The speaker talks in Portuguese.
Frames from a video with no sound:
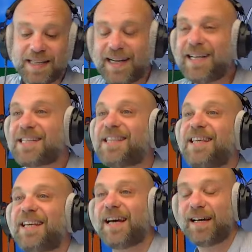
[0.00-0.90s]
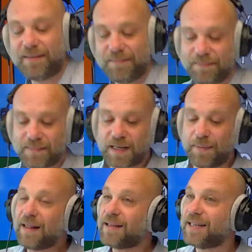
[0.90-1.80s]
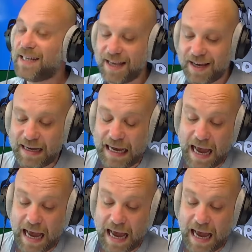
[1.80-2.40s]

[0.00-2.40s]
Mas é neste dia. Que bela trilha!